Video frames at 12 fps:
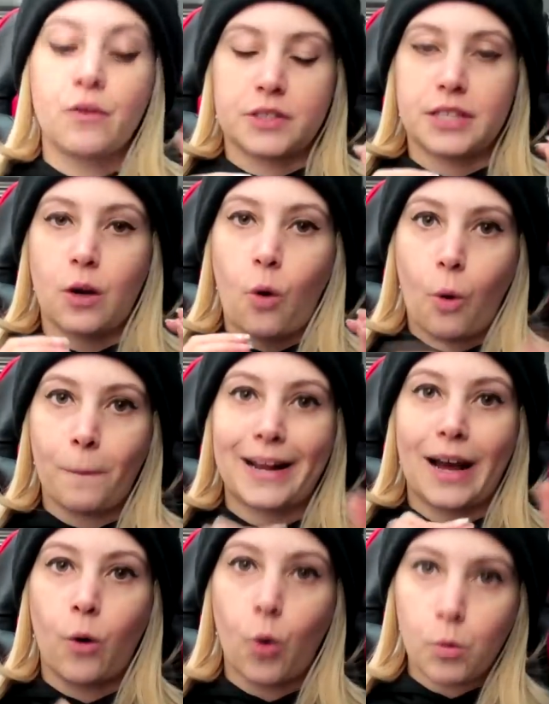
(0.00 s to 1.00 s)
você
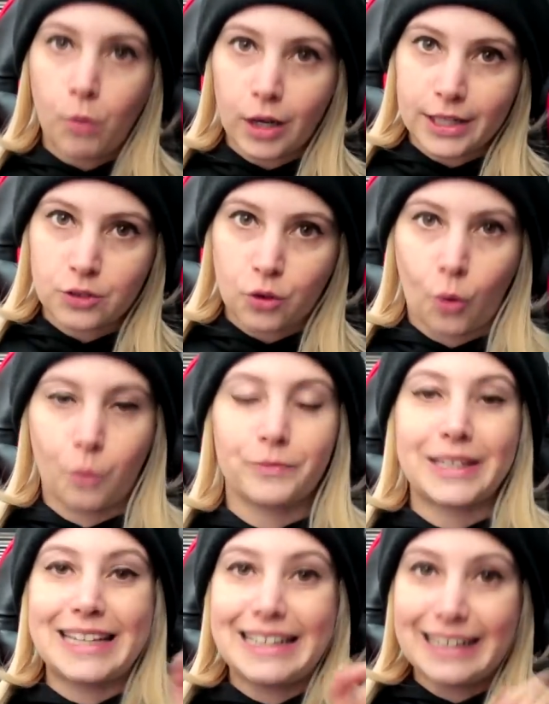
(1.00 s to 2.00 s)
compra um moletom
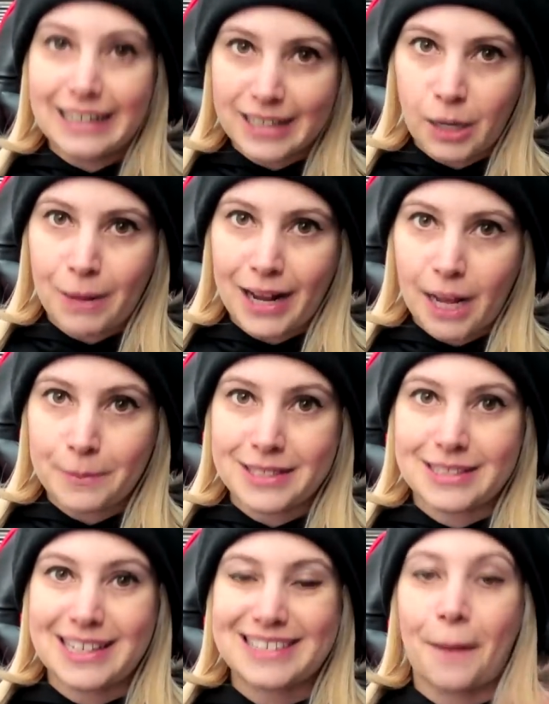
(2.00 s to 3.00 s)
e ganha uma
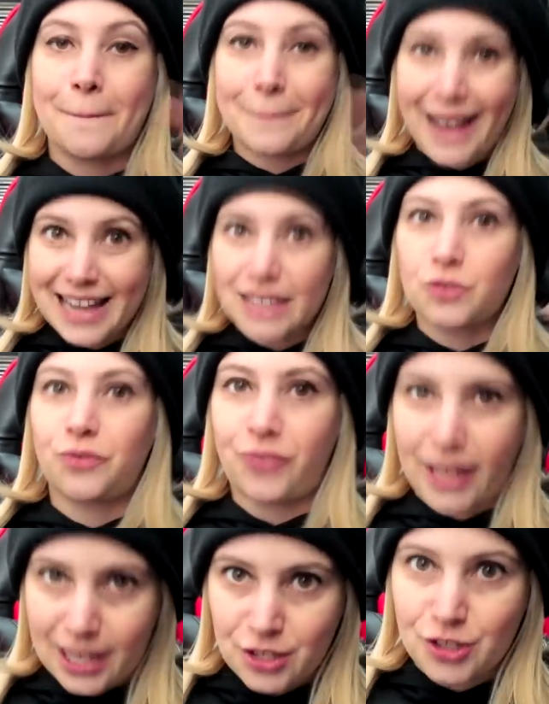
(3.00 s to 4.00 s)
camiseta mais o
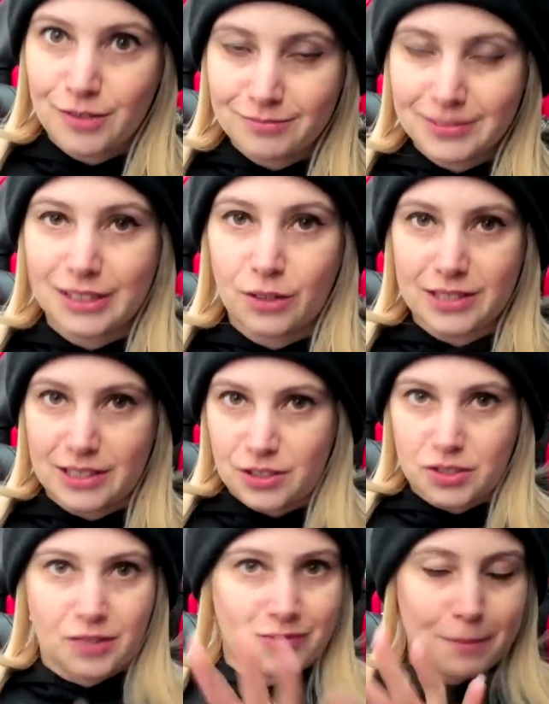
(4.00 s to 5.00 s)
frete, então assim,
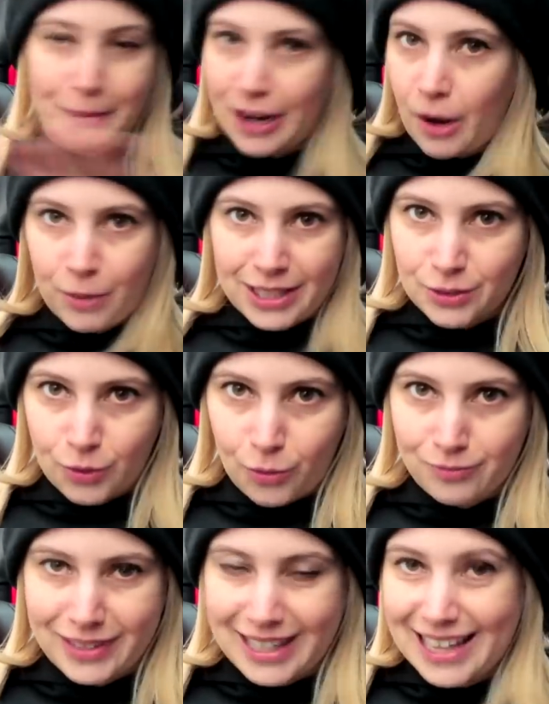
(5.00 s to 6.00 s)
você só vai pagar o
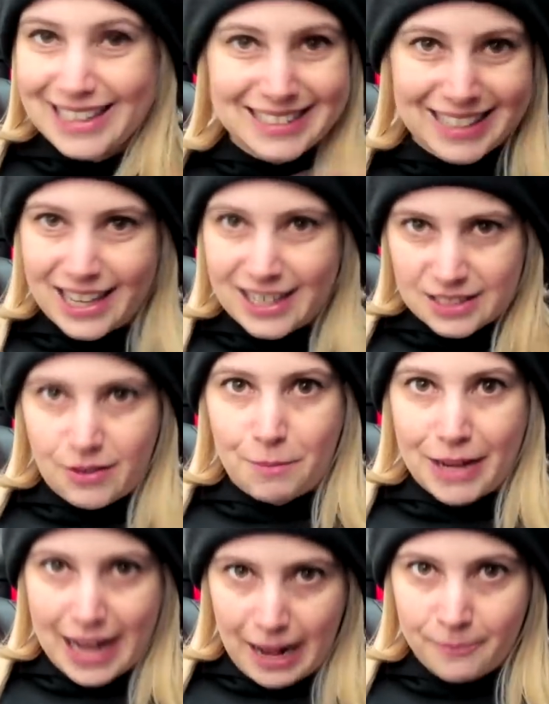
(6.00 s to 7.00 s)
moletom, nem a entrega você vai
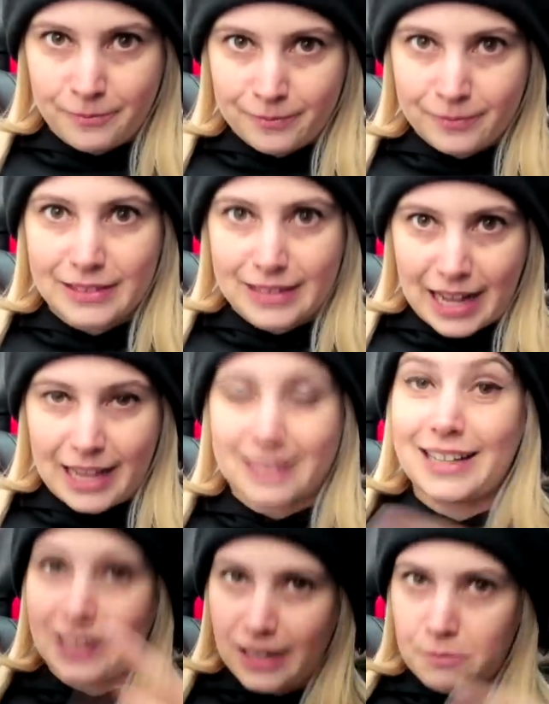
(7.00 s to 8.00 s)
pagar, tá?
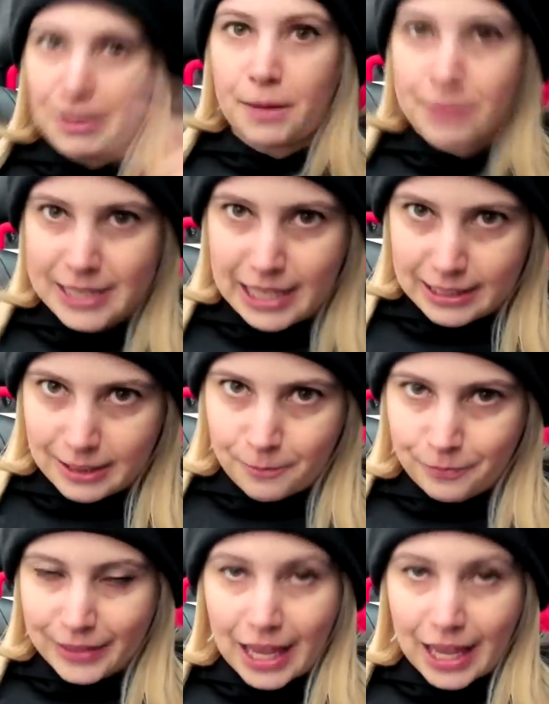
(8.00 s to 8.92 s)
Ainda ganha uma camiseta.